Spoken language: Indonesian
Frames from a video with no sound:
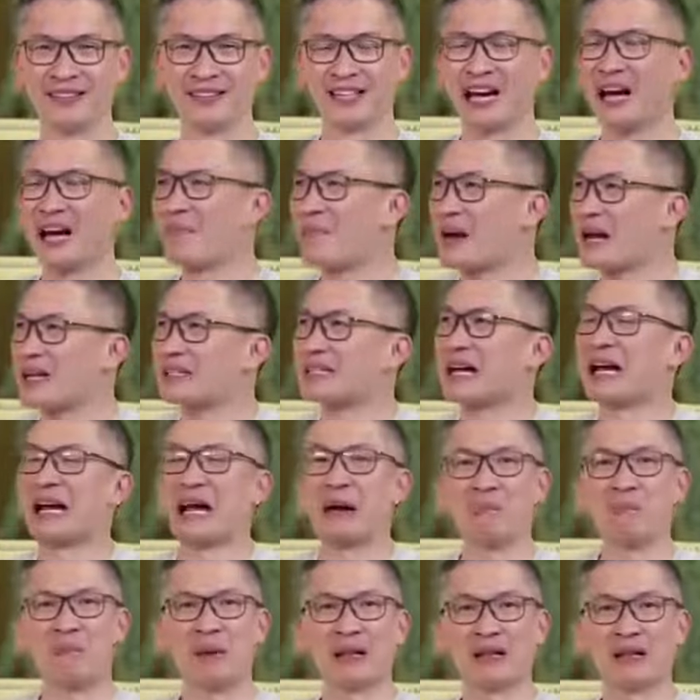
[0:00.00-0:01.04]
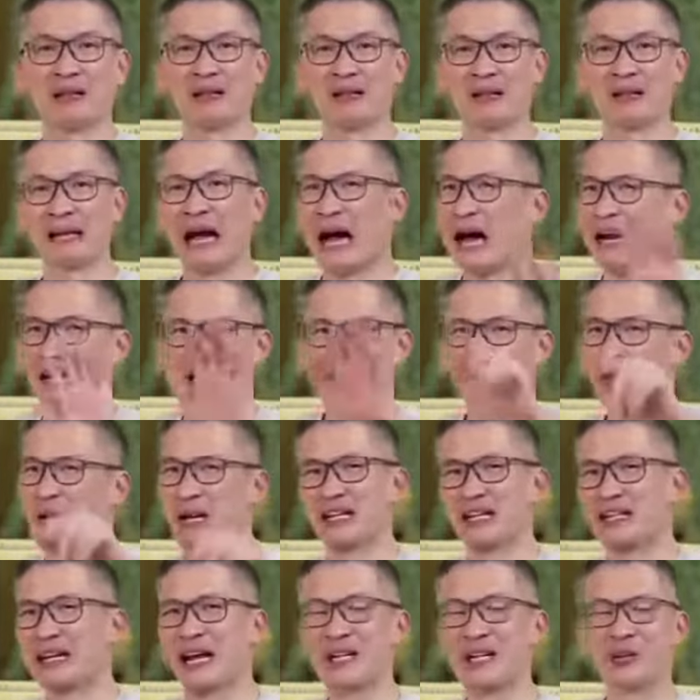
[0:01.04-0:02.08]
Jangan merasa hebat, gak ada
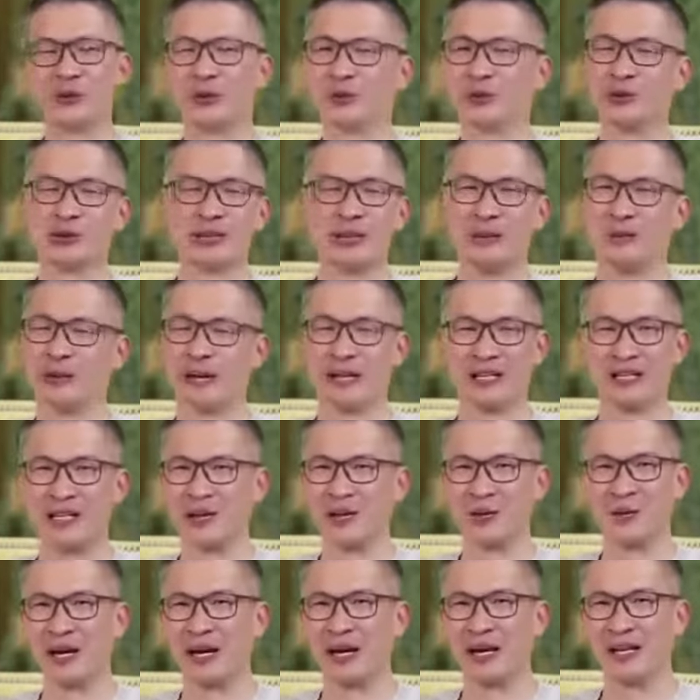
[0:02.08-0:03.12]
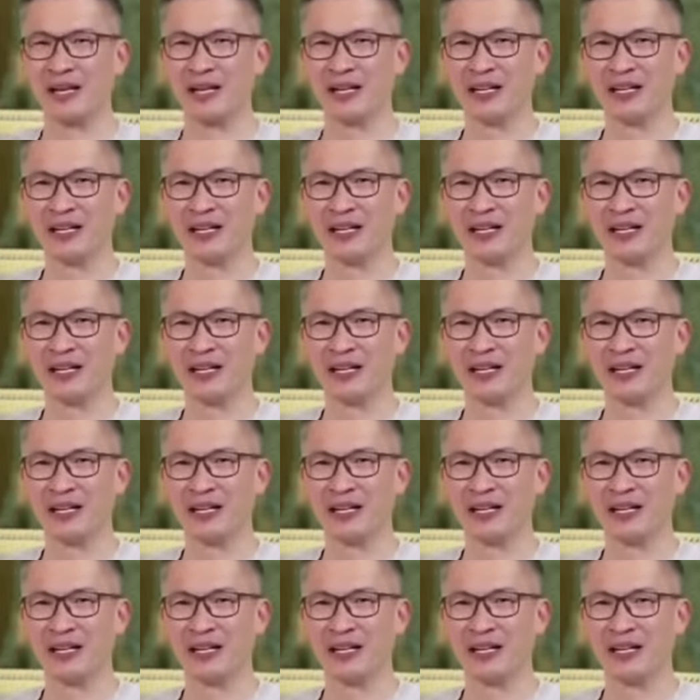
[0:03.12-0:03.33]
juara satu itu dalam kerajaan Tuhan.